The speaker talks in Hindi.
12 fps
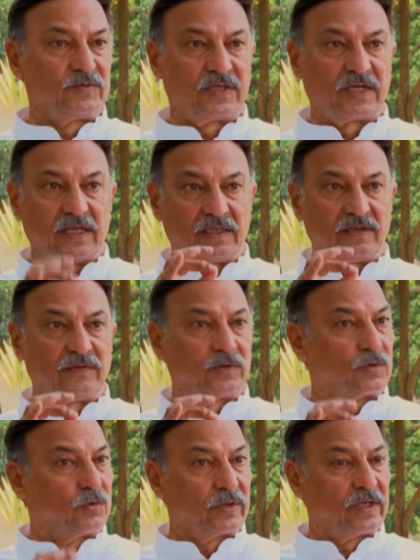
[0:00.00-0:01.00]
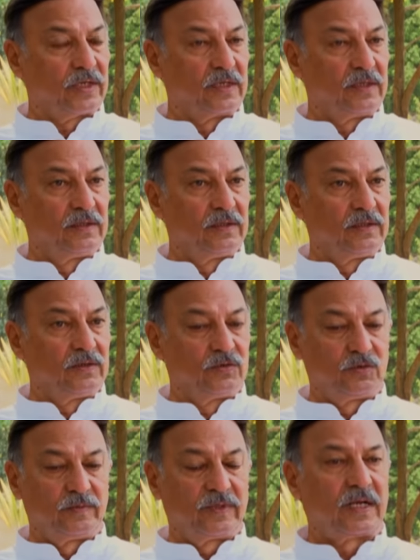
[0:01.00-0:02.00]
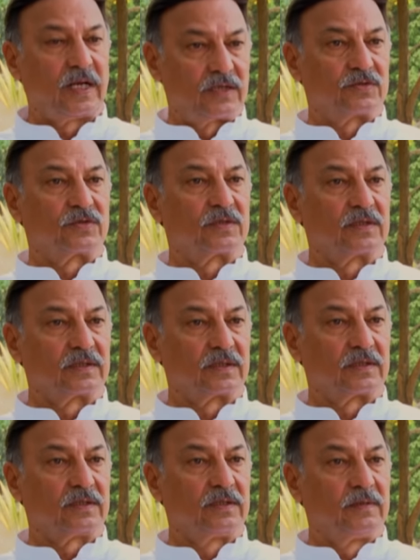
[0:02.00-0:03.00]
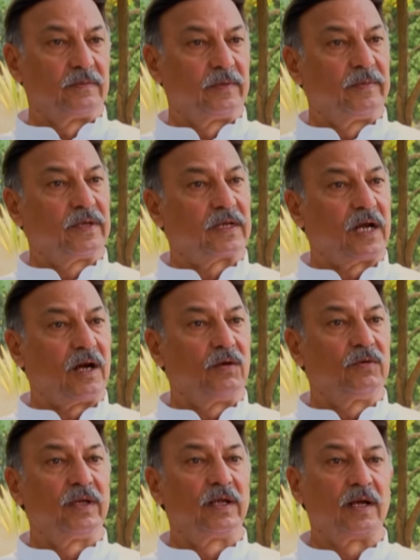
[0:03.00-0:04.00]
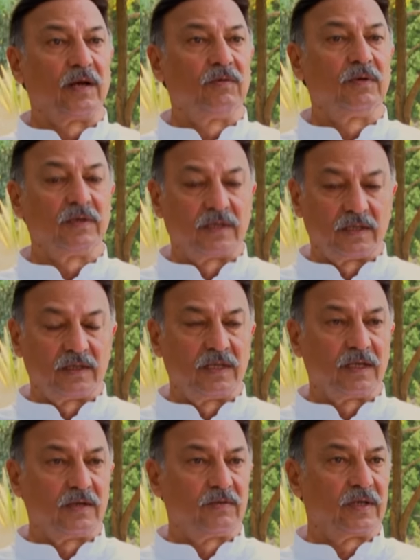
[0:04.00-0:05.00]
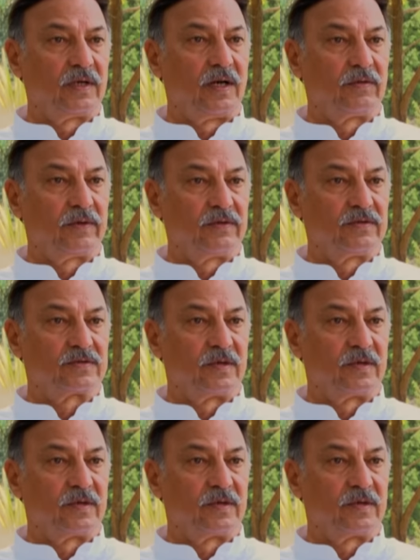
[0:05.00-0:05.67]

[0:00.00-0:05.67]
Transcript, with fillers: मुझे खाते हुए टोके ना तो मैं खाना छोड़ देता था फिर मैं खाऊं नहीं खाऊं कितना खाऊं क्या हाउ कैन